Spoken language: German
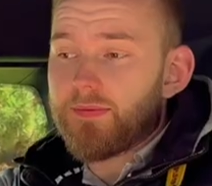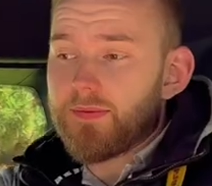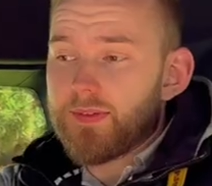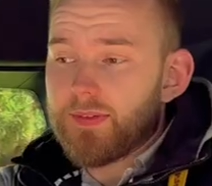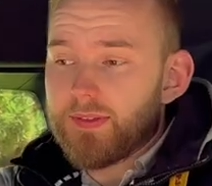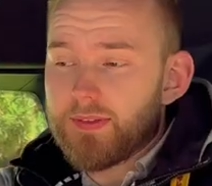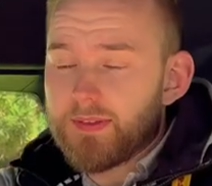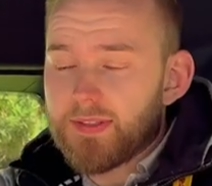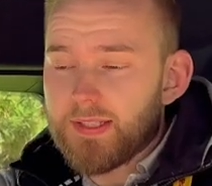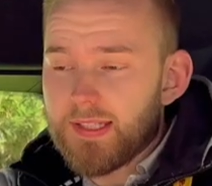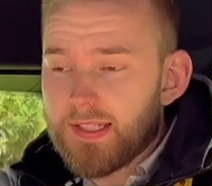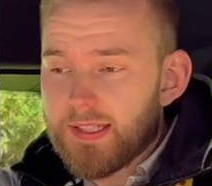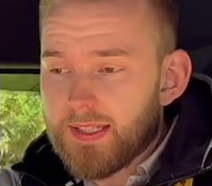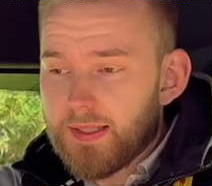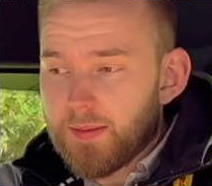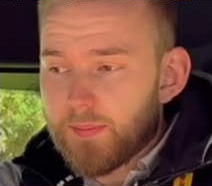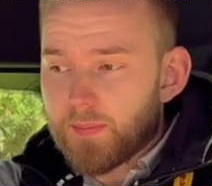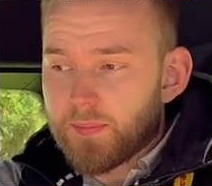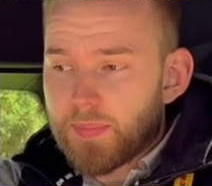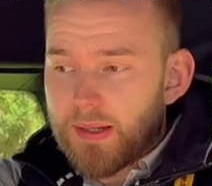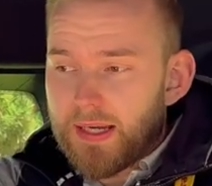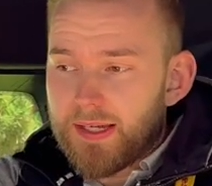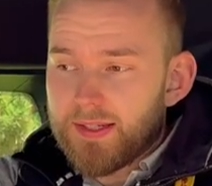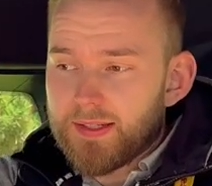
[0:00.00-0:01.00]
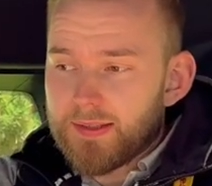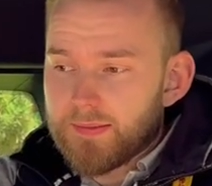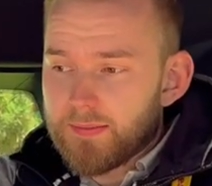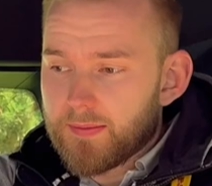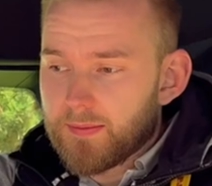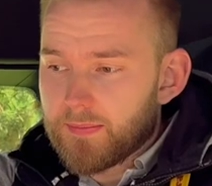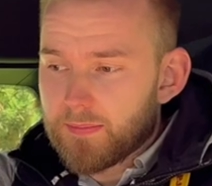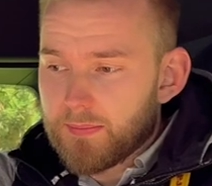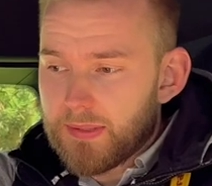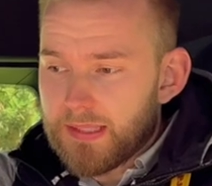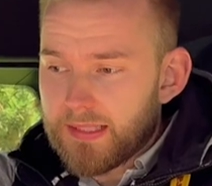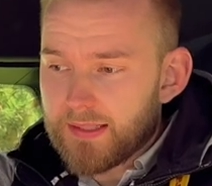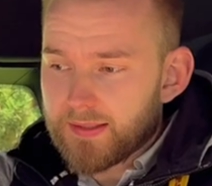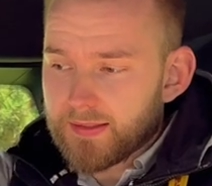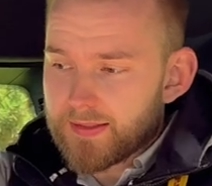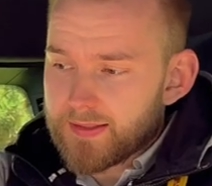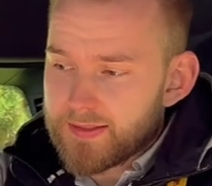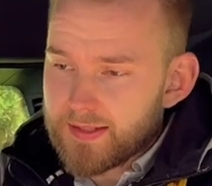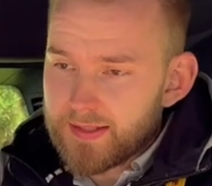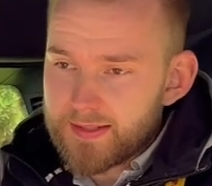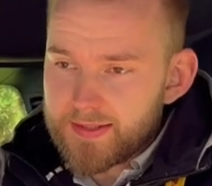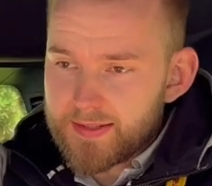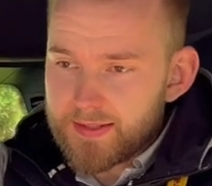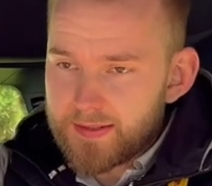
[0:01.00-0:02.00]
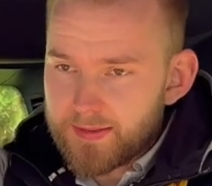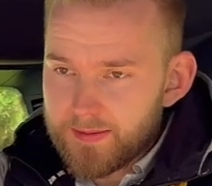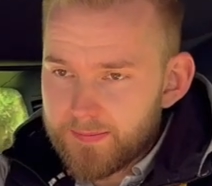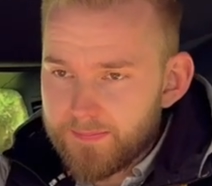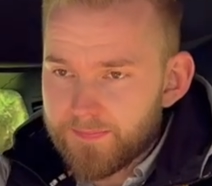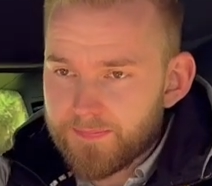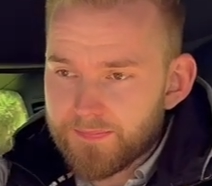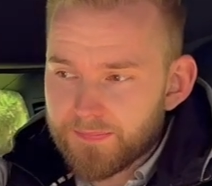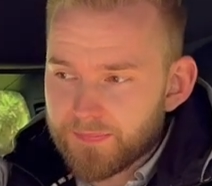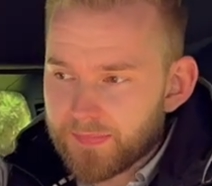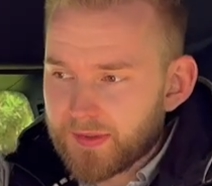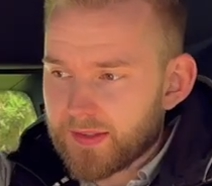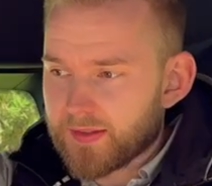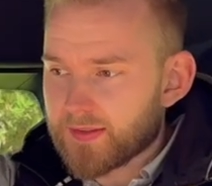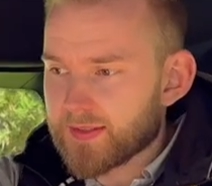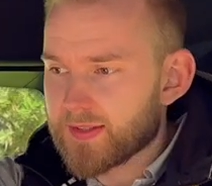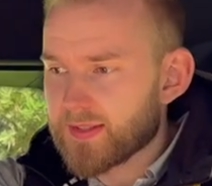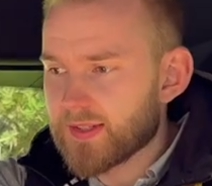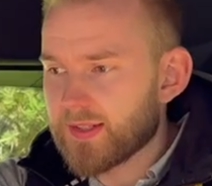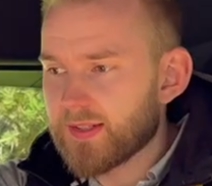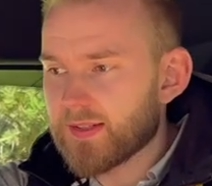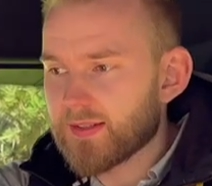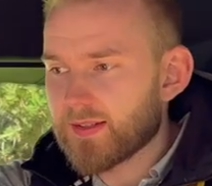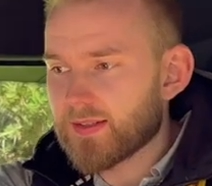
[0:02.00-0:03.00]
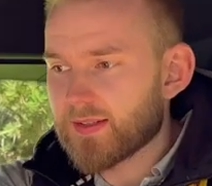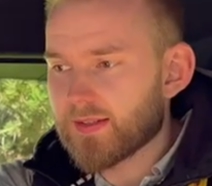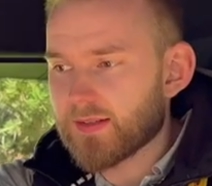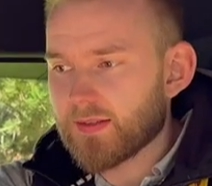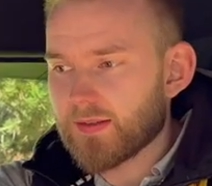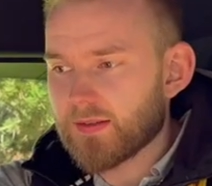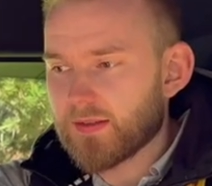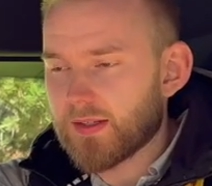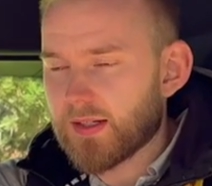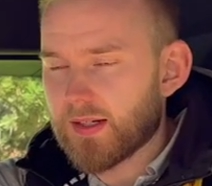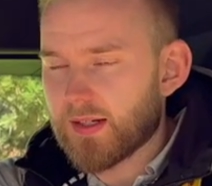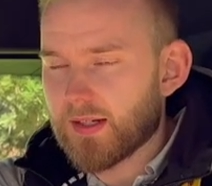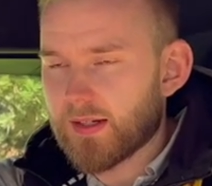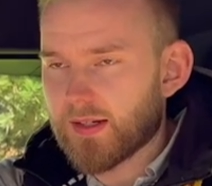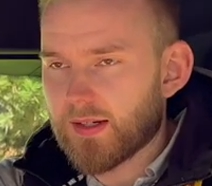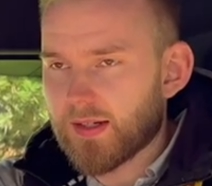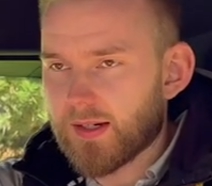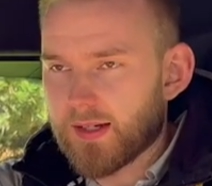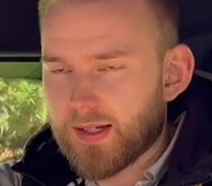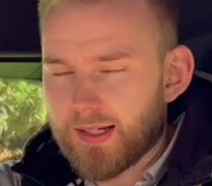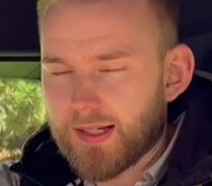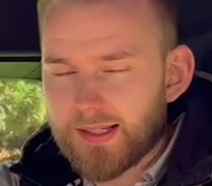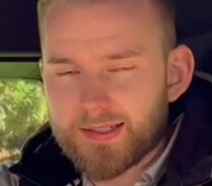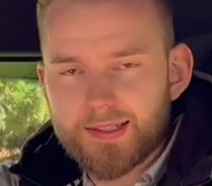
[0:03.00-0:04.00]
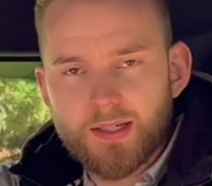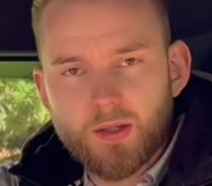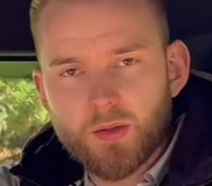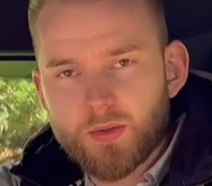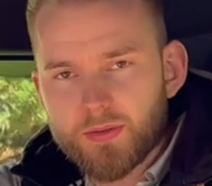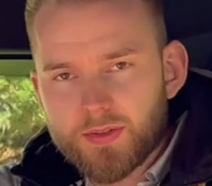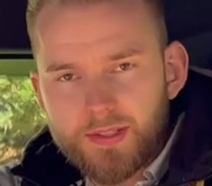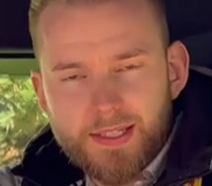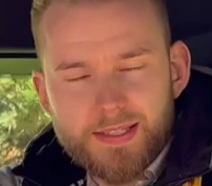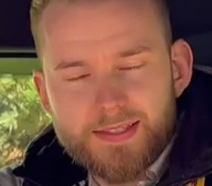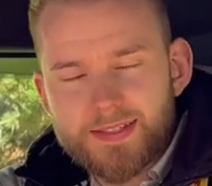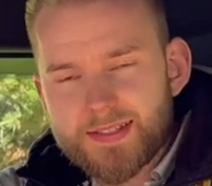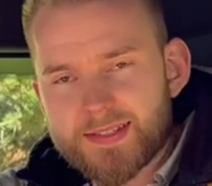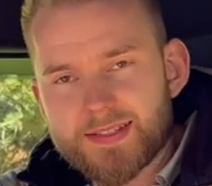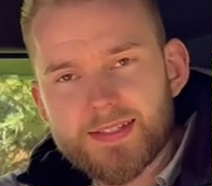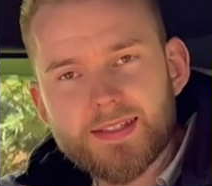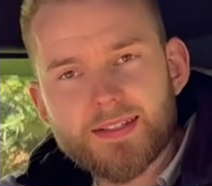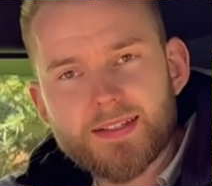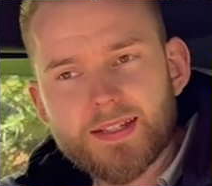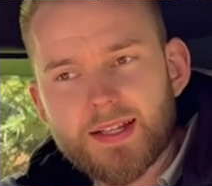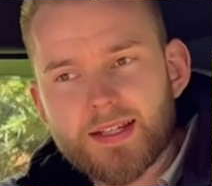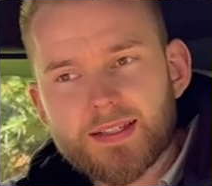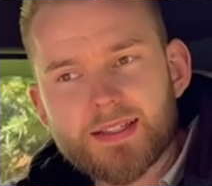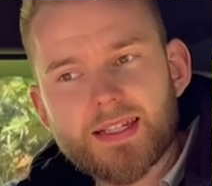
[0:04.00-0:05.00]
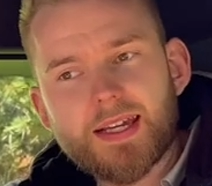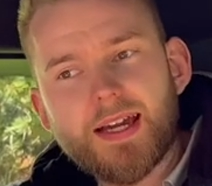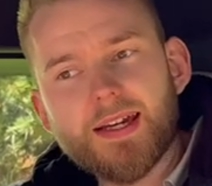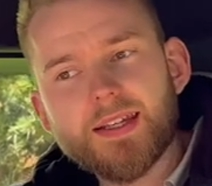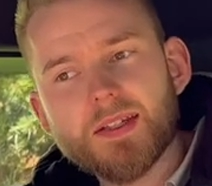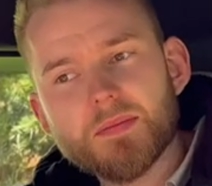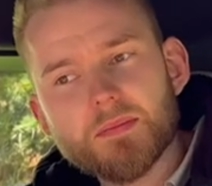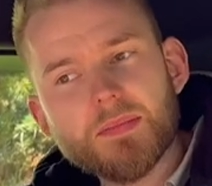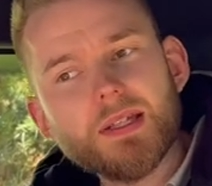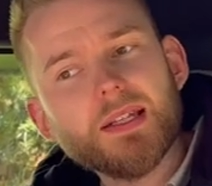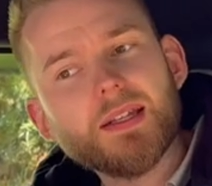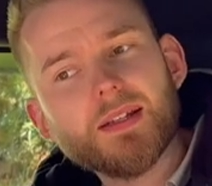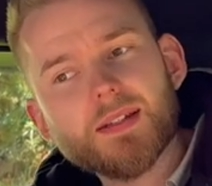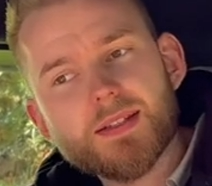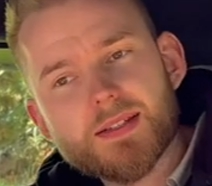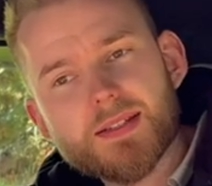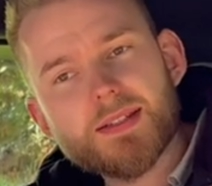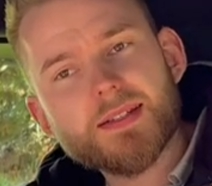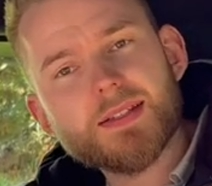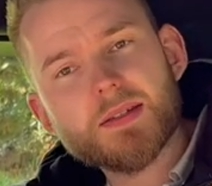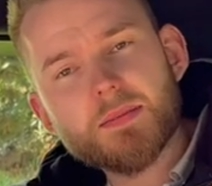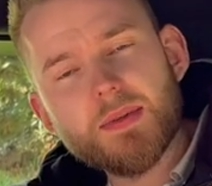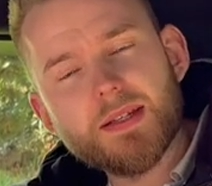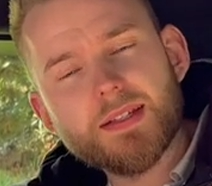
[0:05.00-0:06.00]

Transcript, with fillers: Die beiden mittleren Sitze sind halt auch, also es sind halt keine mittleren Sitze mehr.